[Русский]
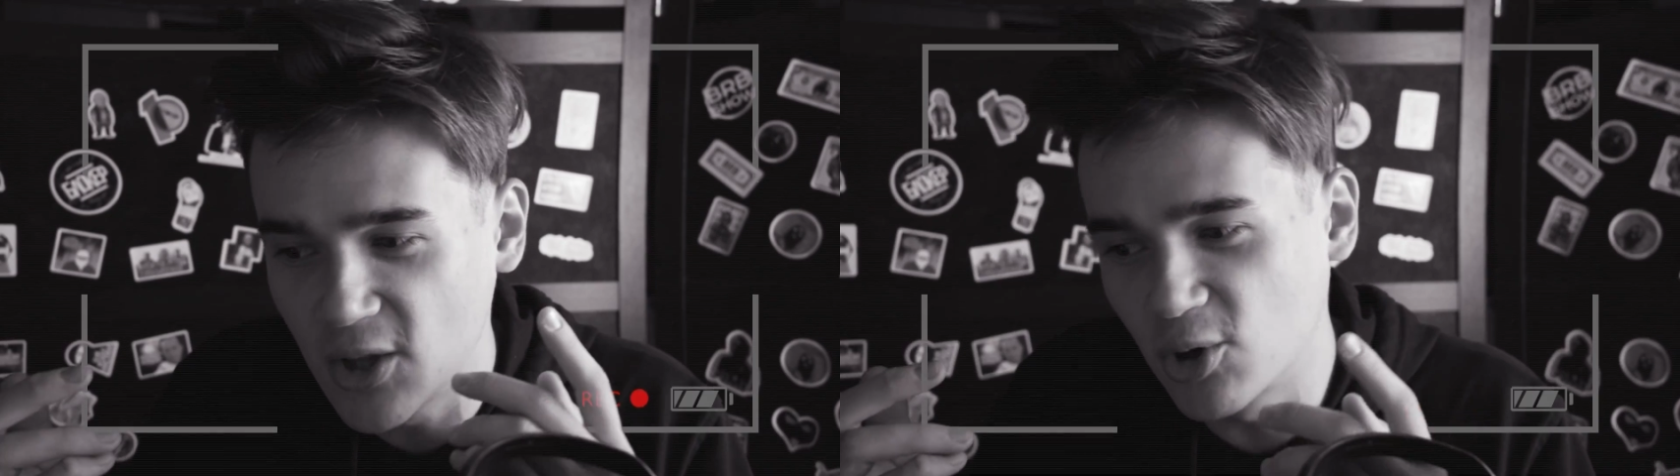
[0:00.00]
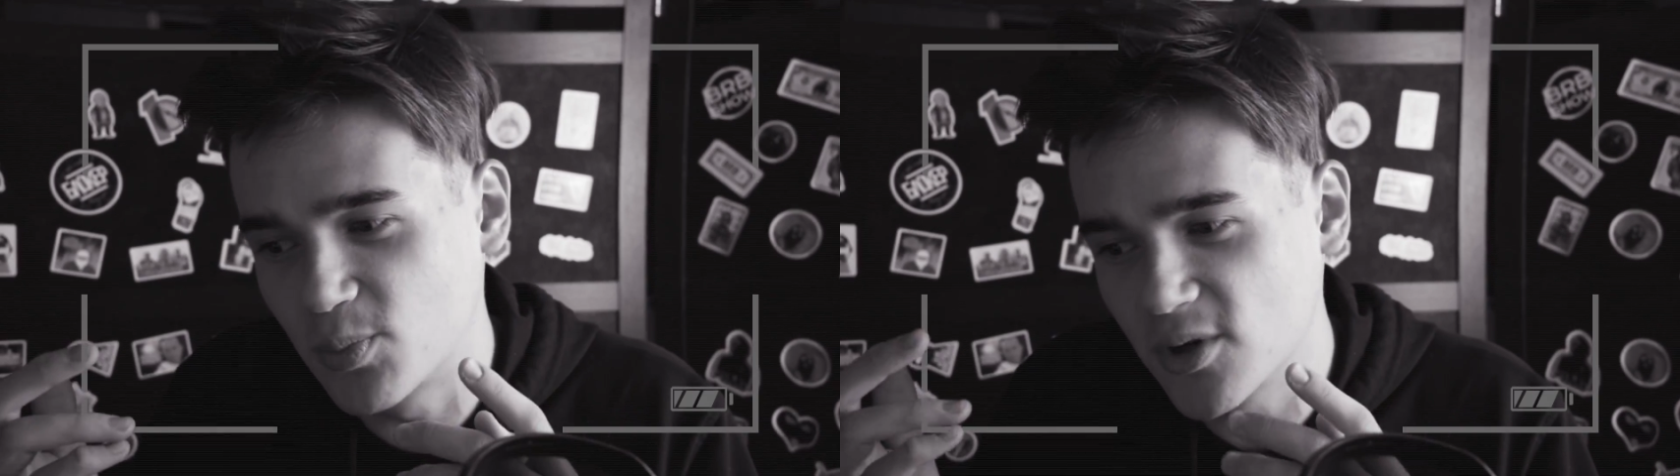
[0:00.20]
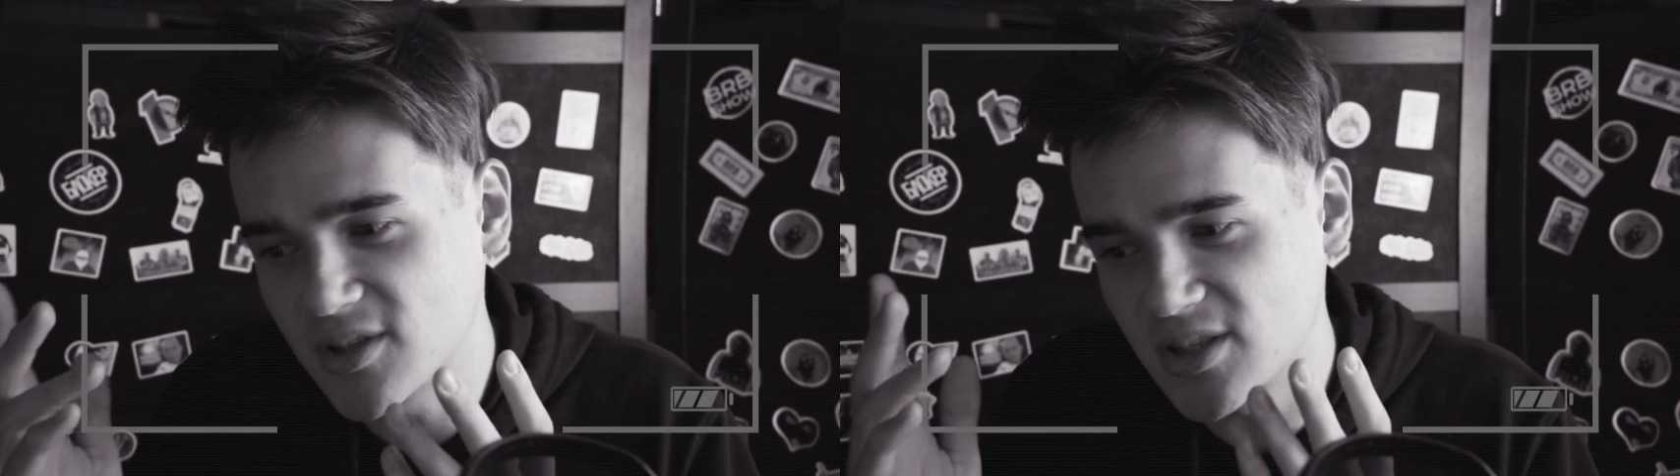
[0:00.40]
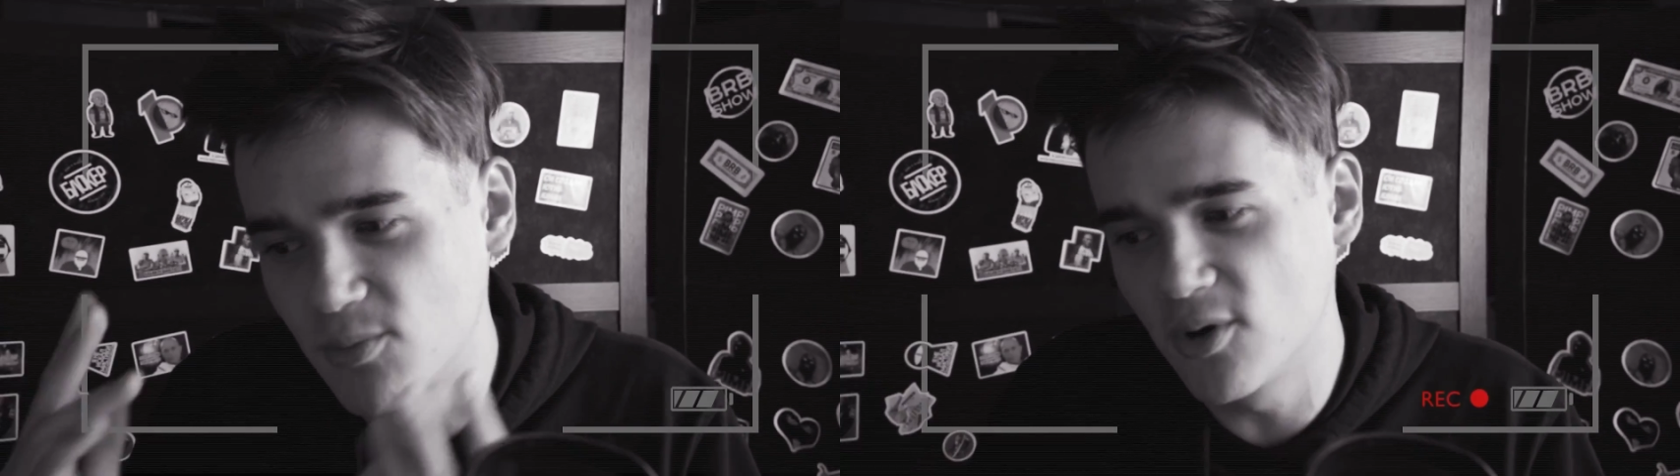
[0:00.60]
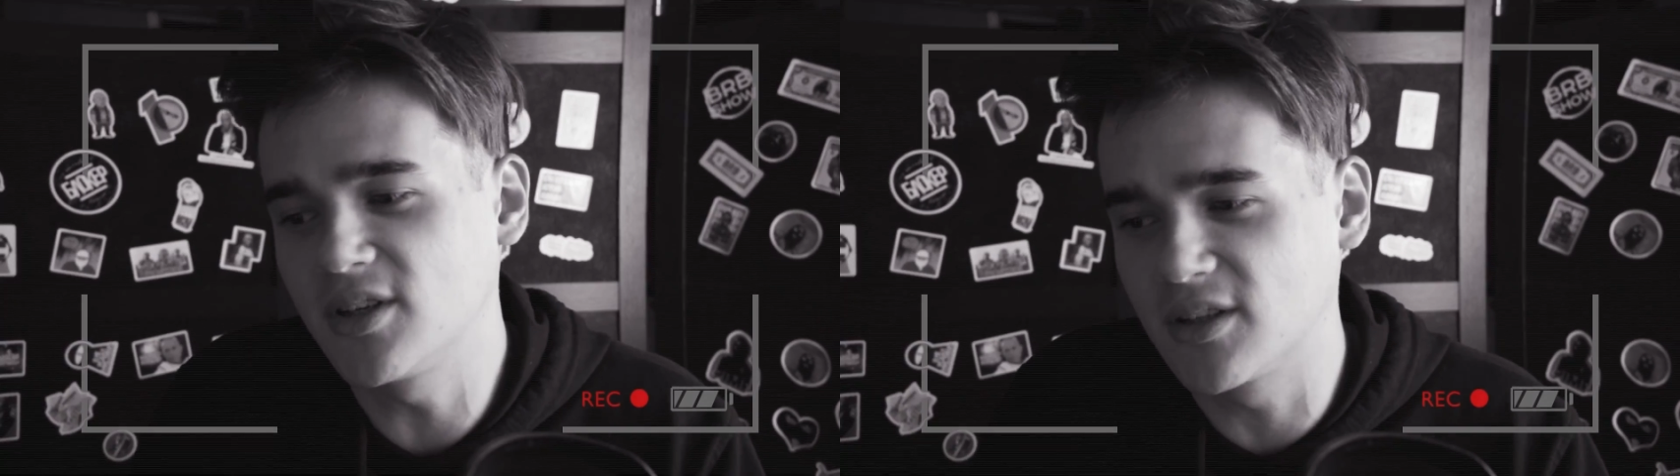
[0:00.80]
народ просто
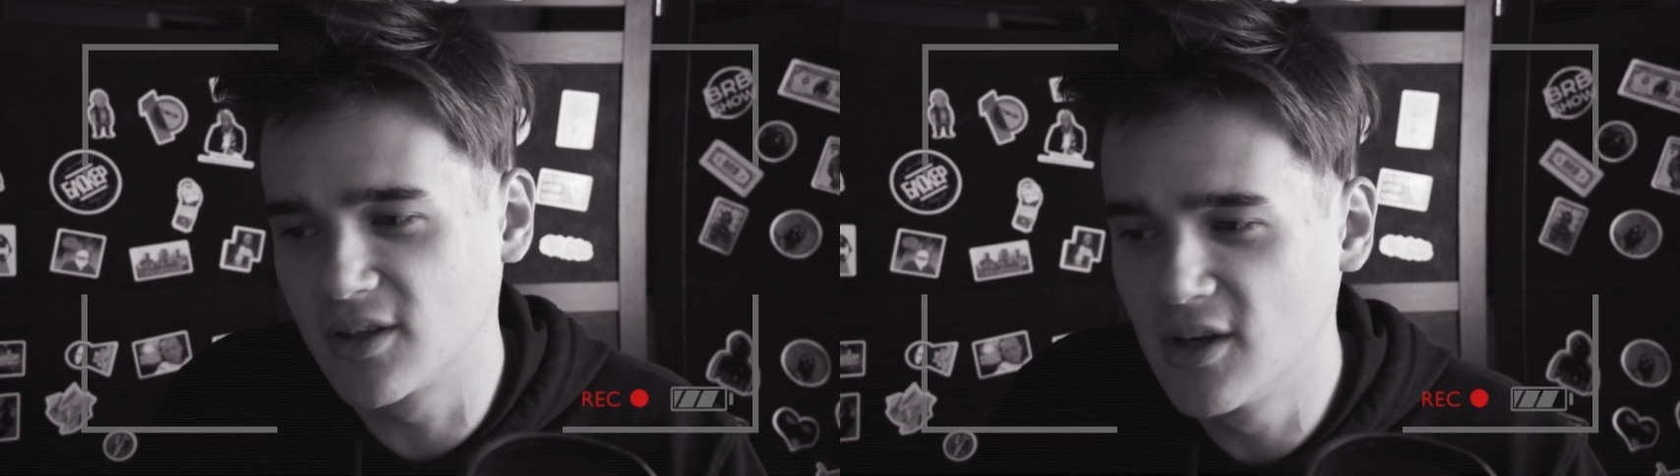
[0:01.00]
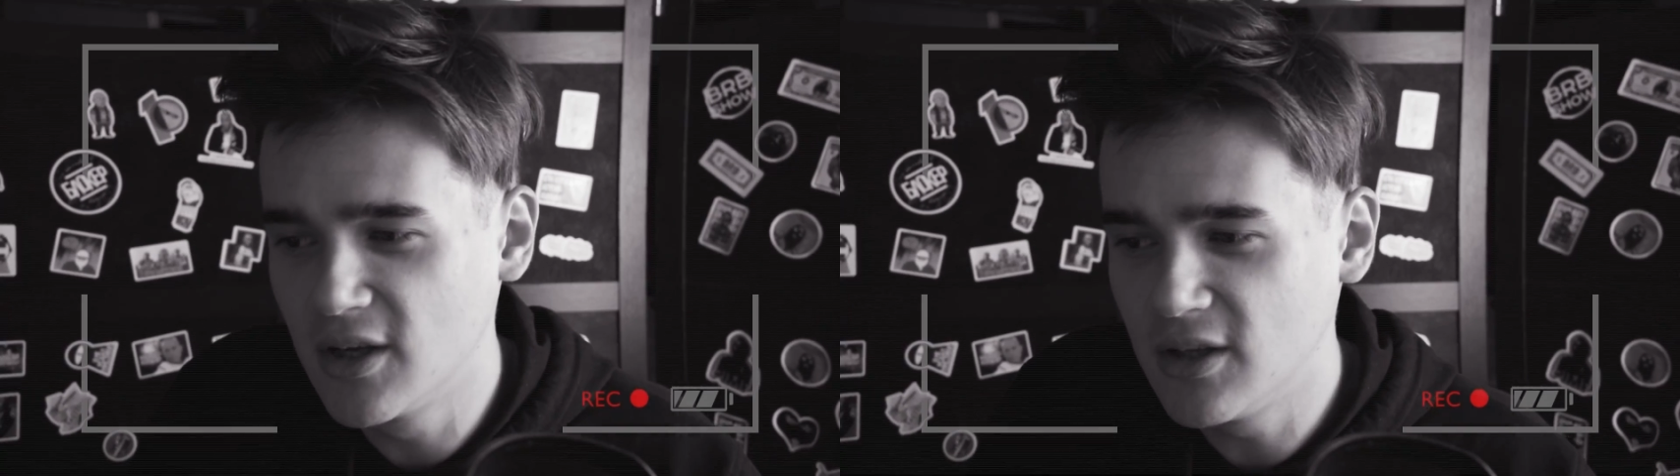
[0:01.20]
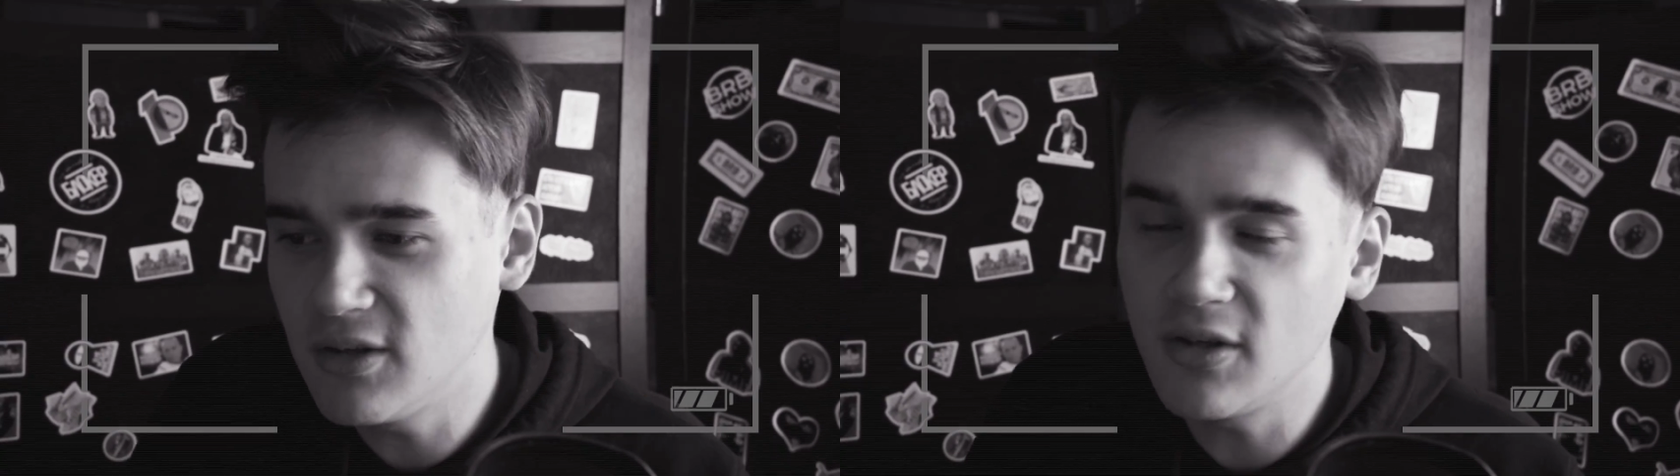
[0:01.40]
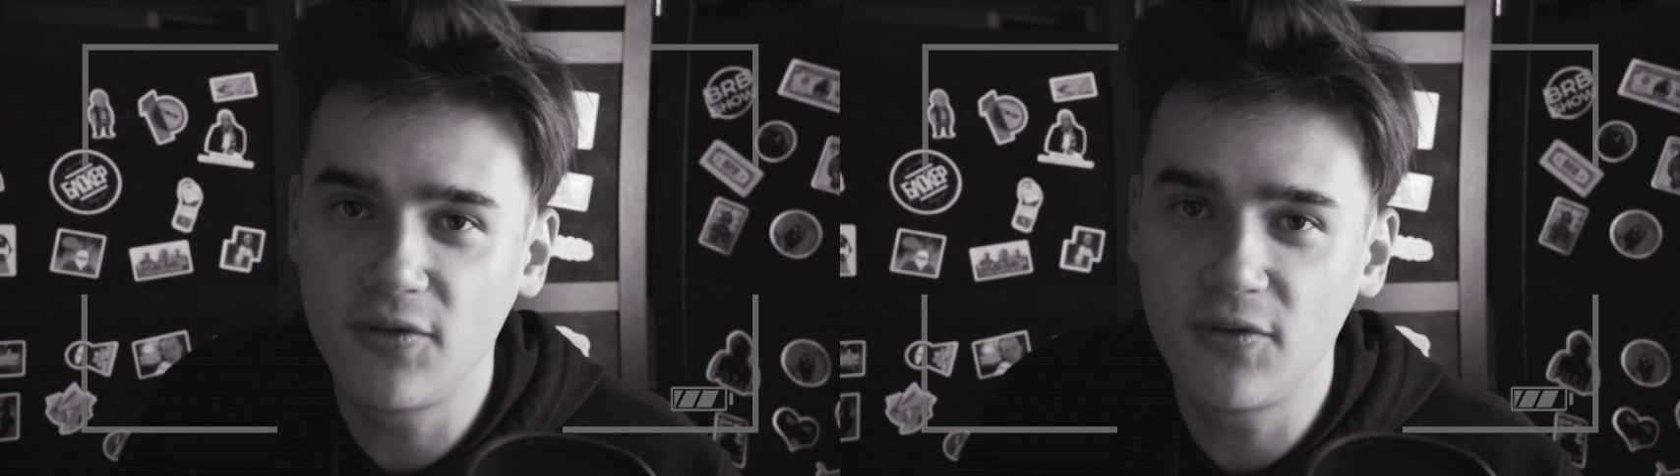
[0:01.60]
смотрит, и